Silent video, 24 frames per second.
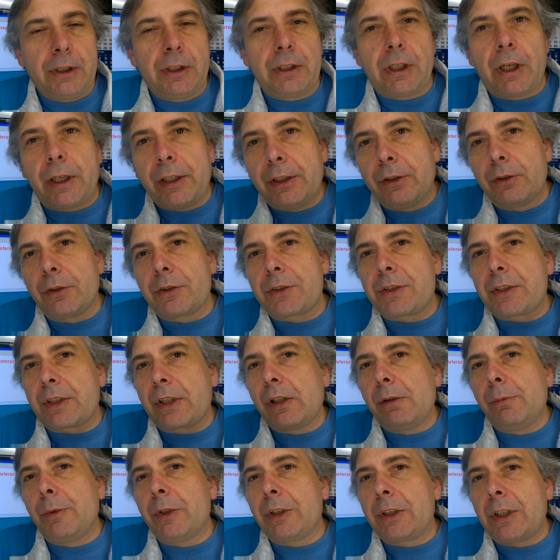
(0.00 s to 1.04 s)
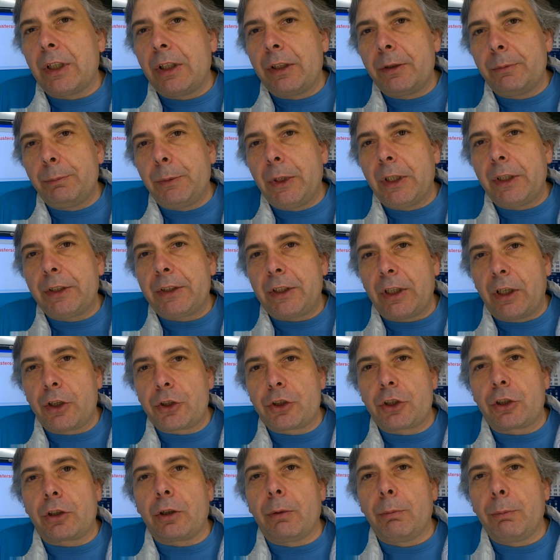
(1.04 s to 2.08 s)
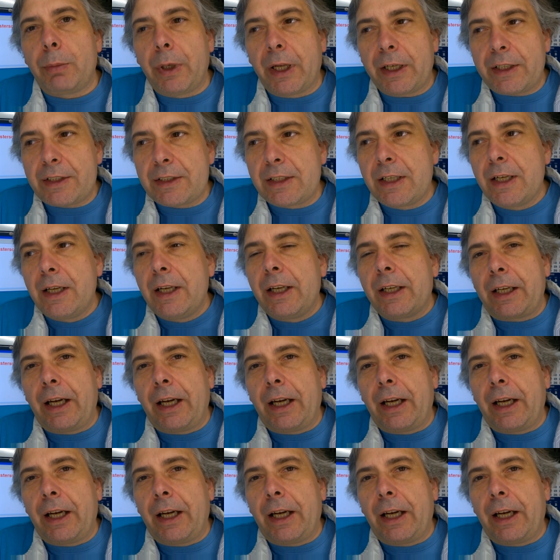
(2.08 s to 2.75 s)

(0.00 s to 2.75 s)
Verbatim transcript: der industriell-militärische Komplex,